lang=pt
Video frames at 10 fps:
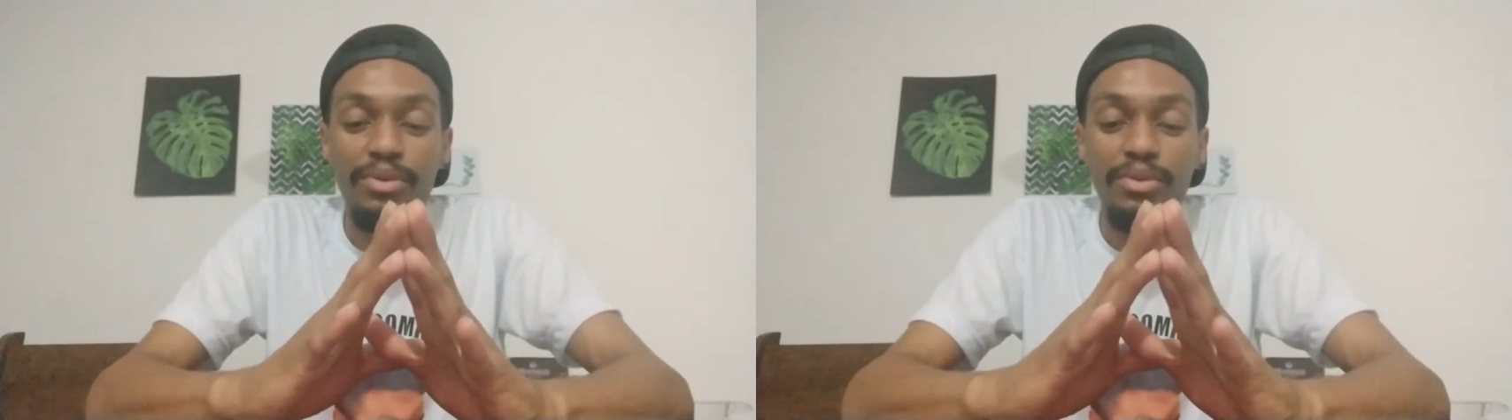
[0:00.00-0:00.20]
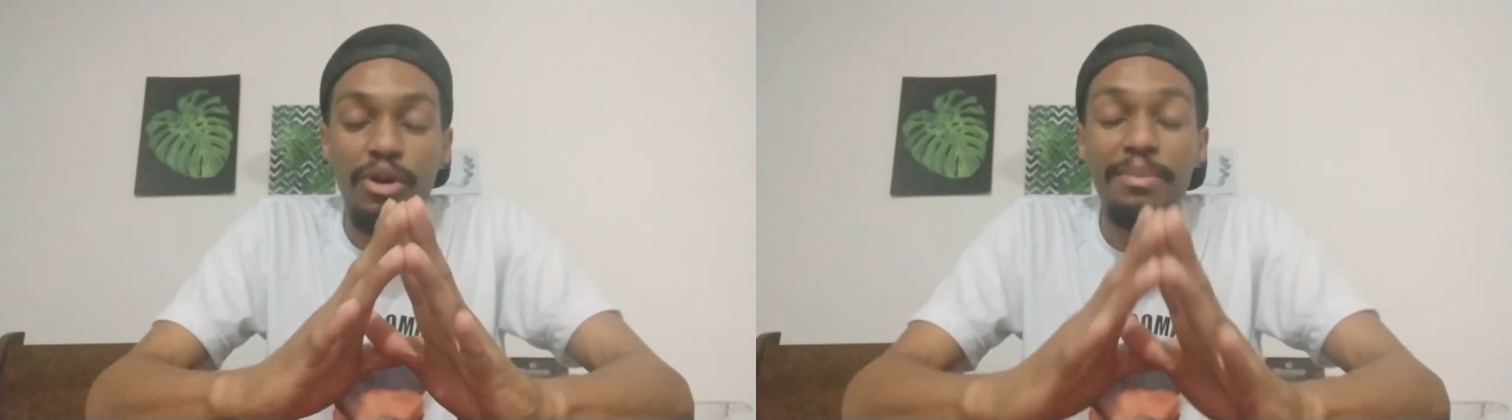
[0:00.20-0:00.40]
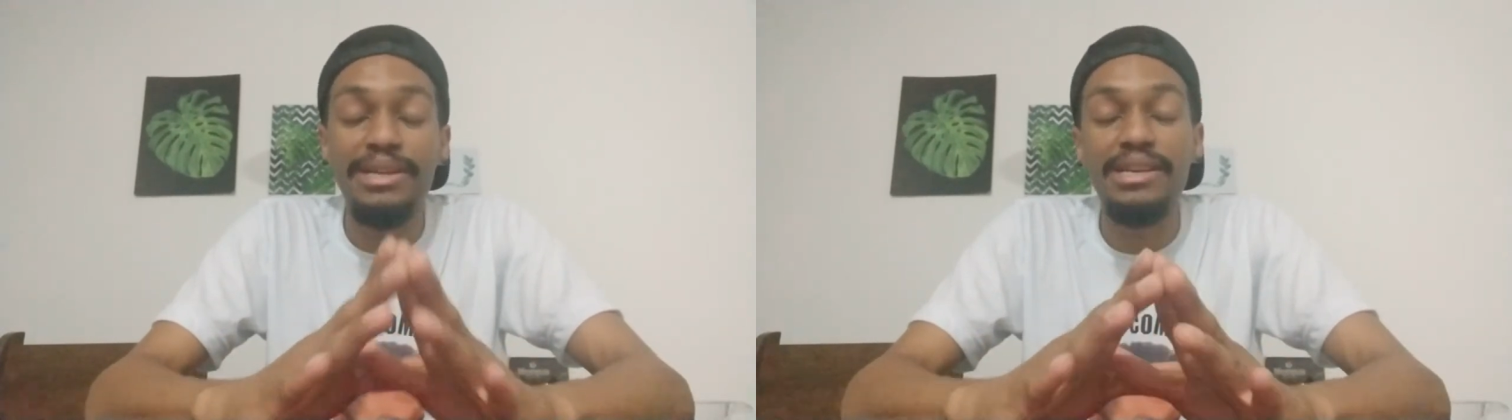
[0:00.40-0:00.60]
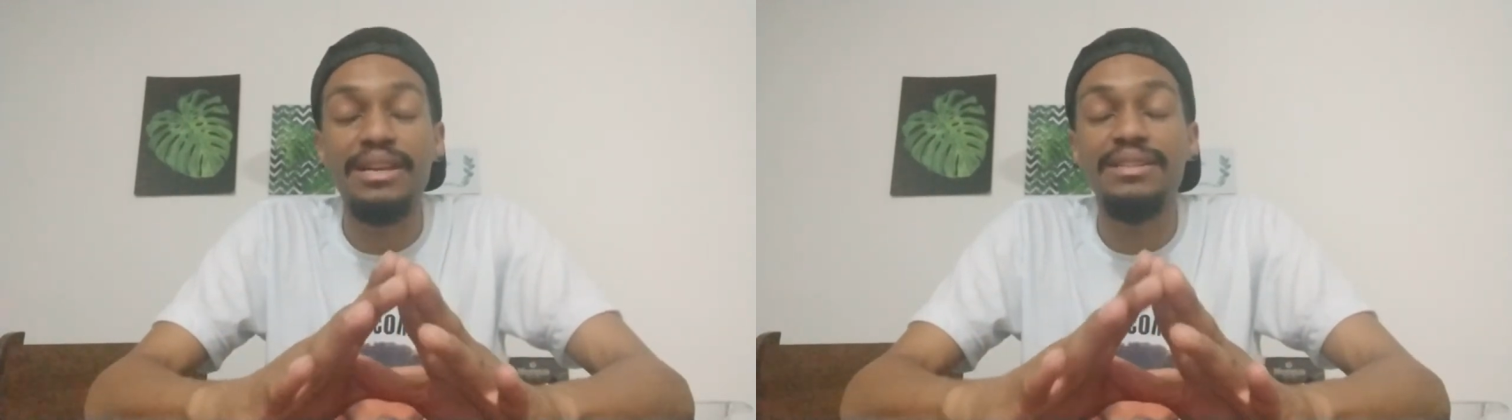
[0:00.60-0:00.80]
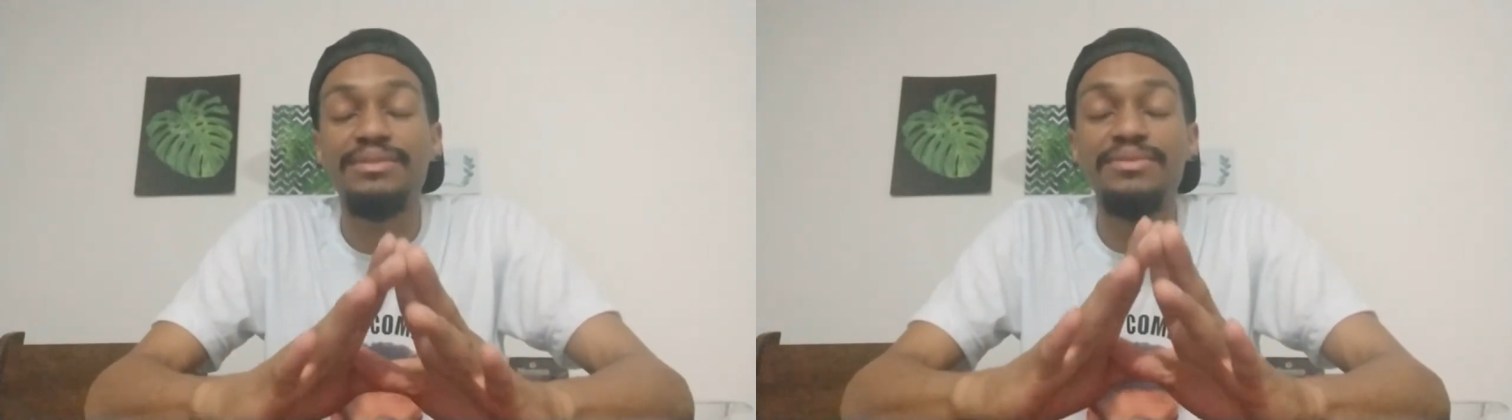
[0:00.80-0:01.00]
Robert
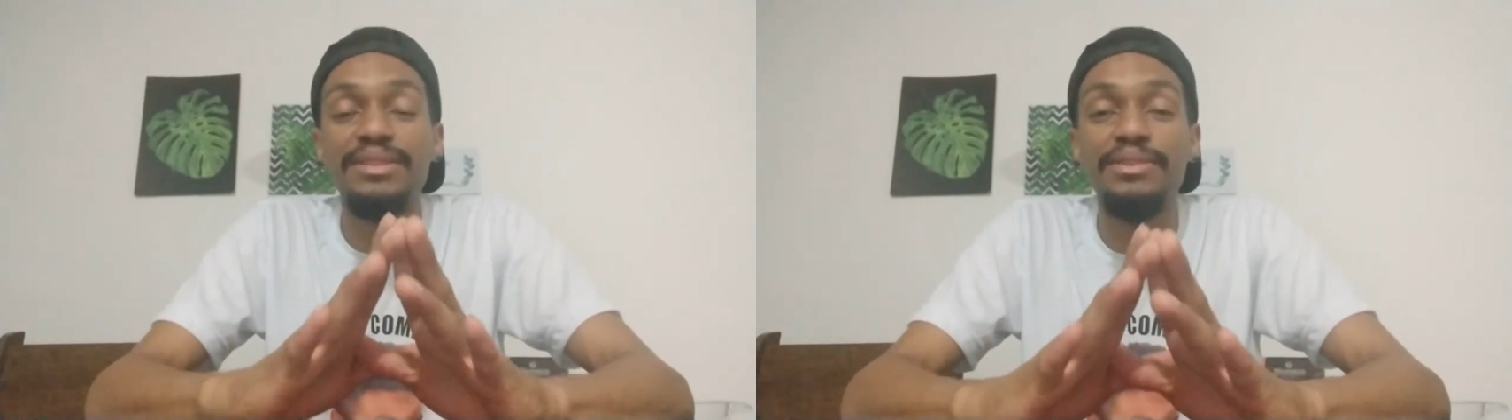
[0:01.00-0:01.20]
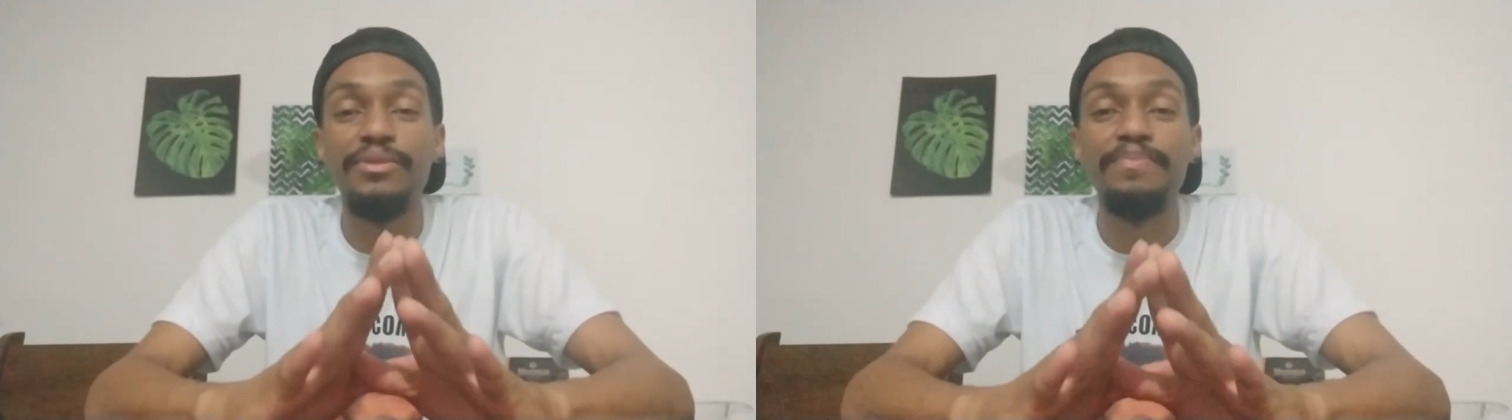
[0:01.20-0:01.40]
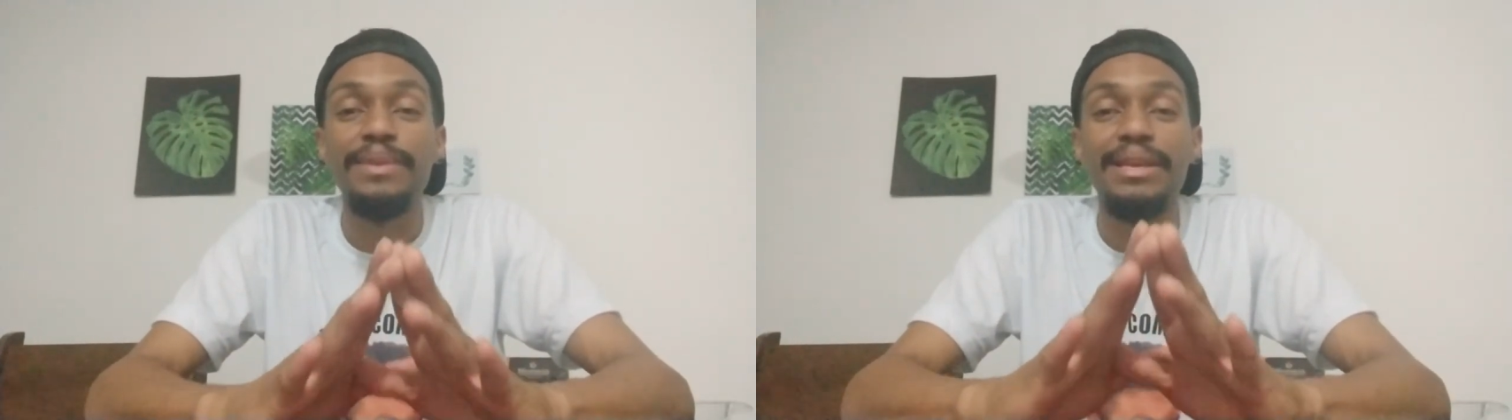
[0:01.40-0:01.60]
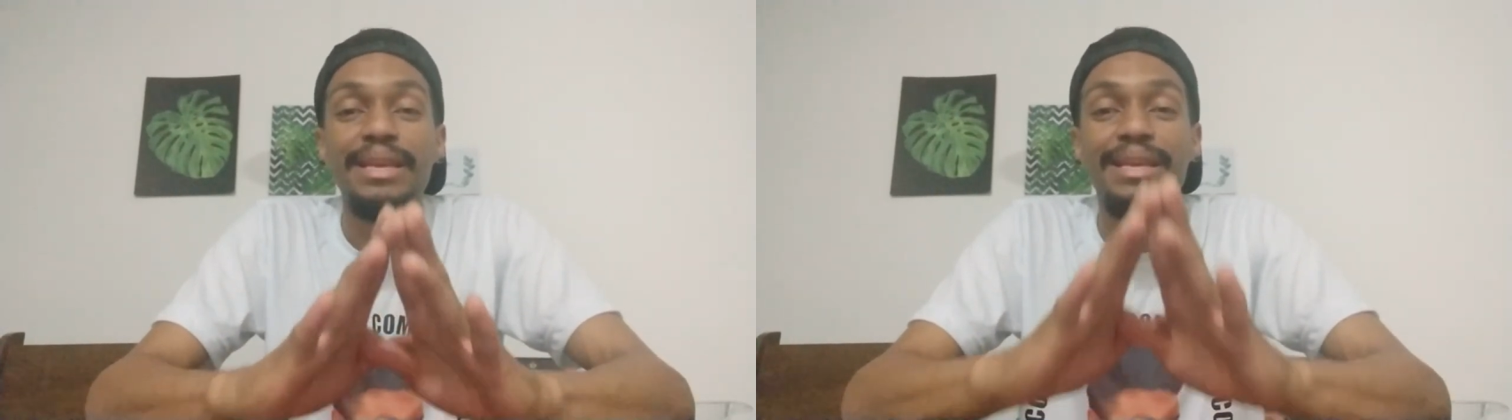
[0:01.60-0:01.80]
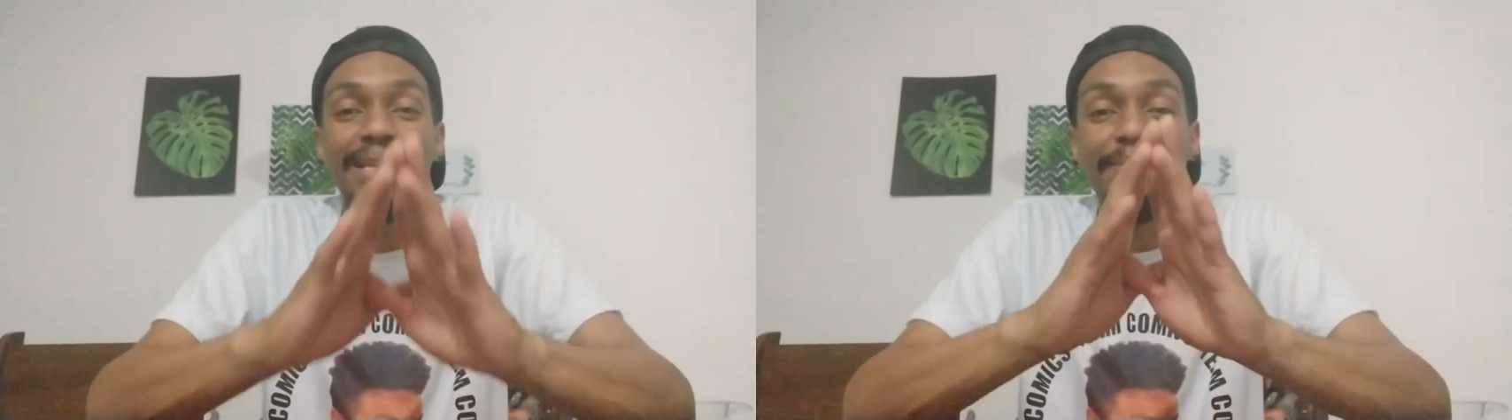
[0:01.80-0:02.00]
Eggers conseguiu
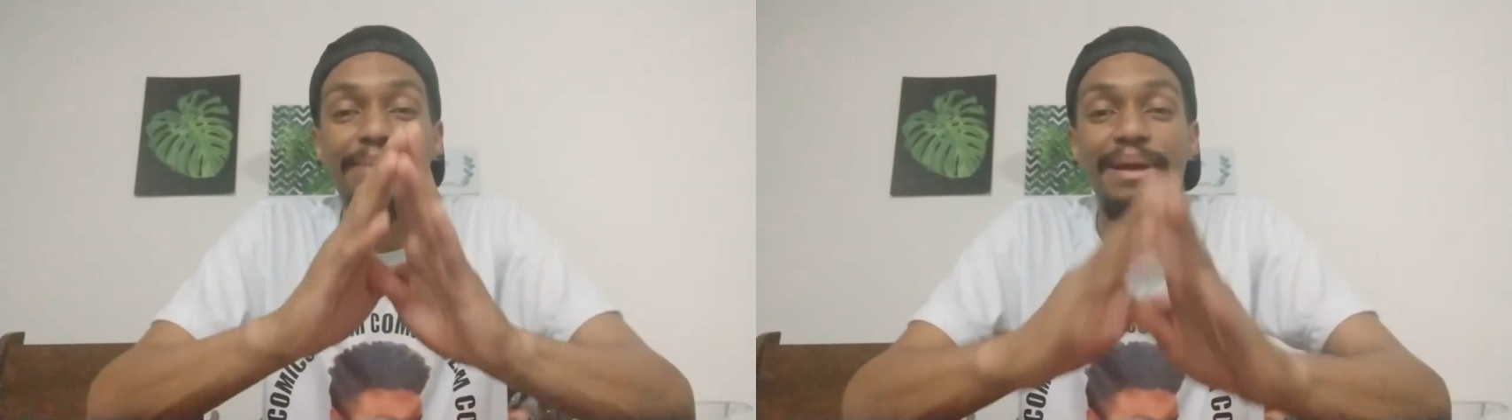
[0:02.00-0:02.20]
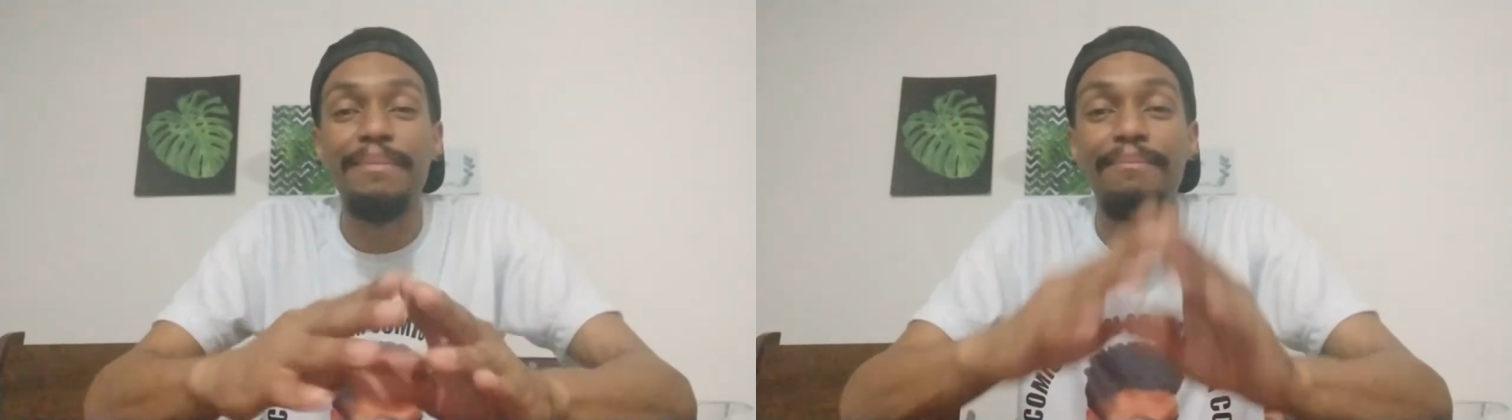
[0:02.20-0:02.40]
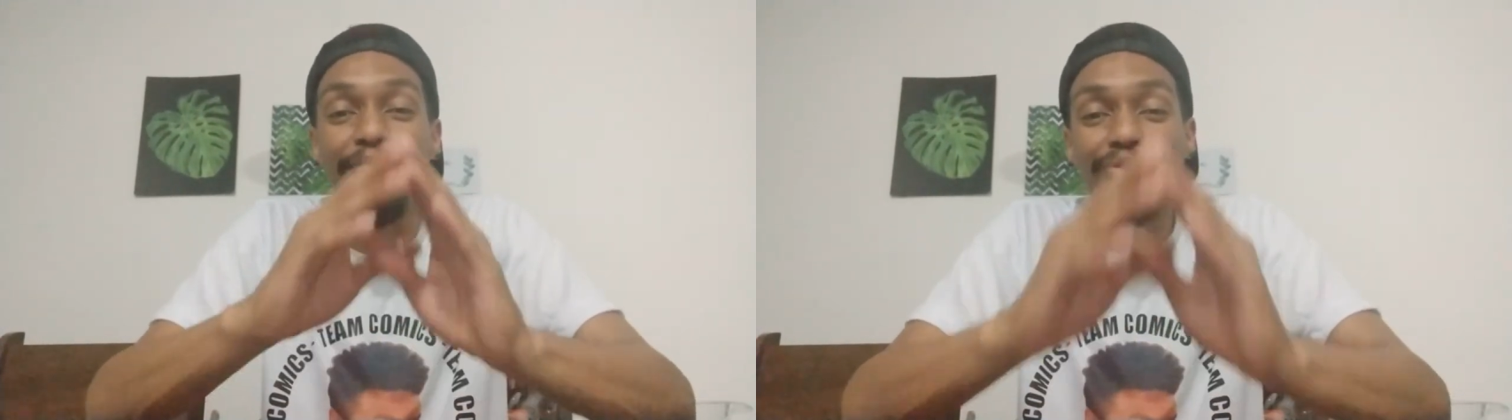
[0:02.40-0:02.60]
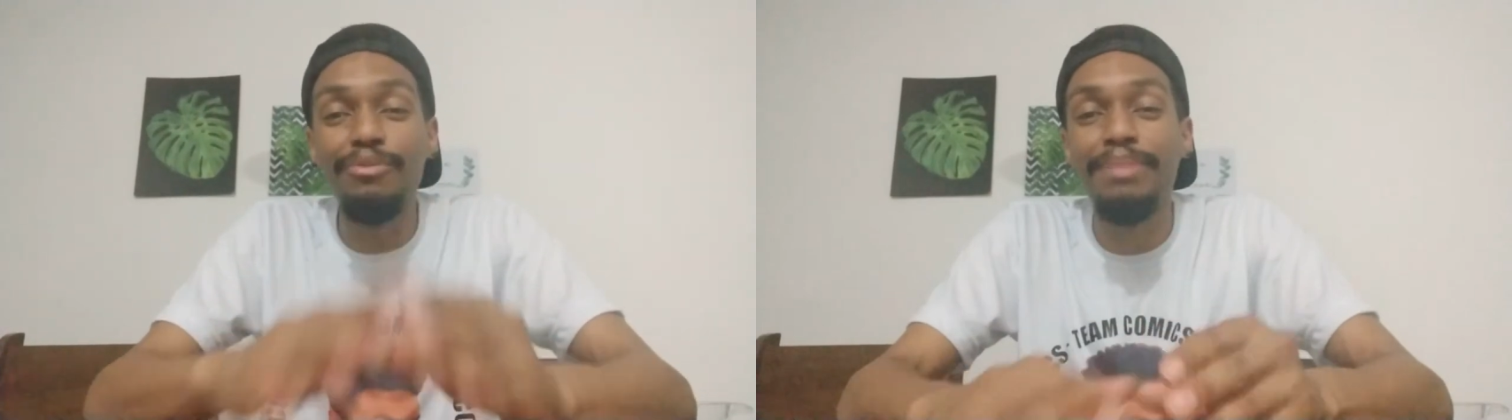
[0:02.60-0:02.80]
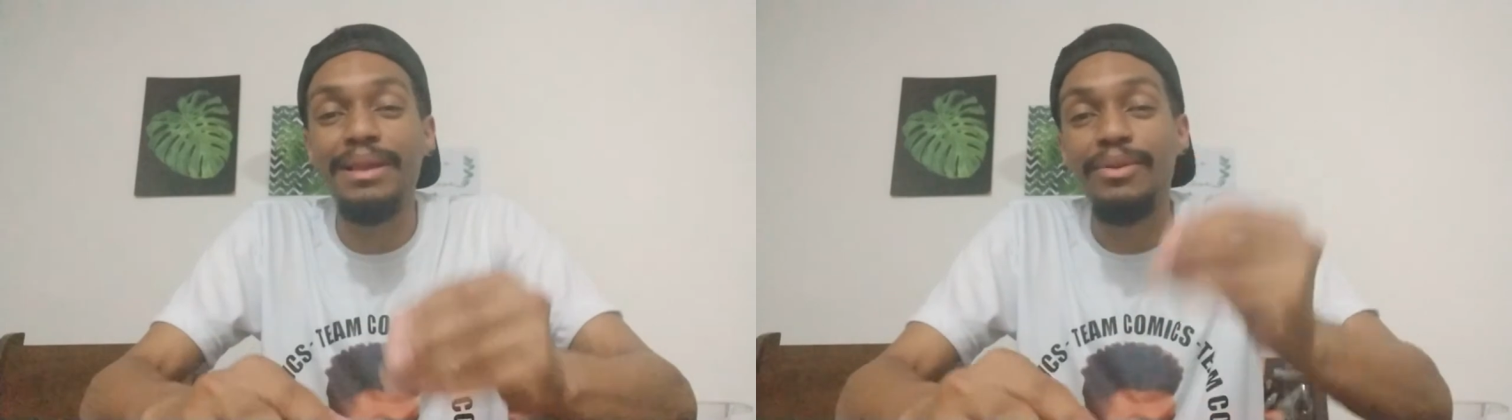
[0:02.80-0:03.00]
equilibrar muito
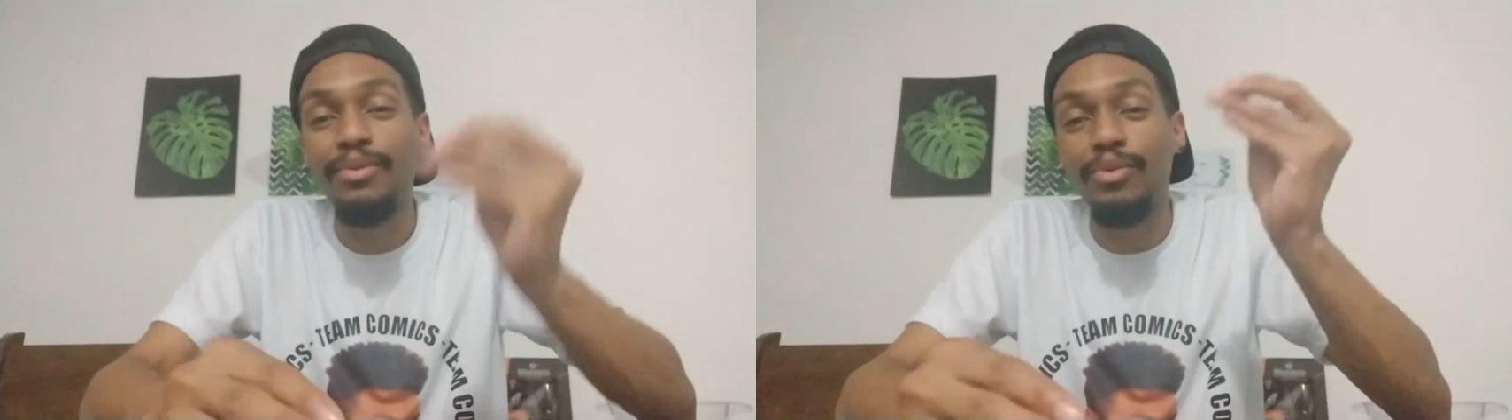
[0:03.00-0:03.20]
bem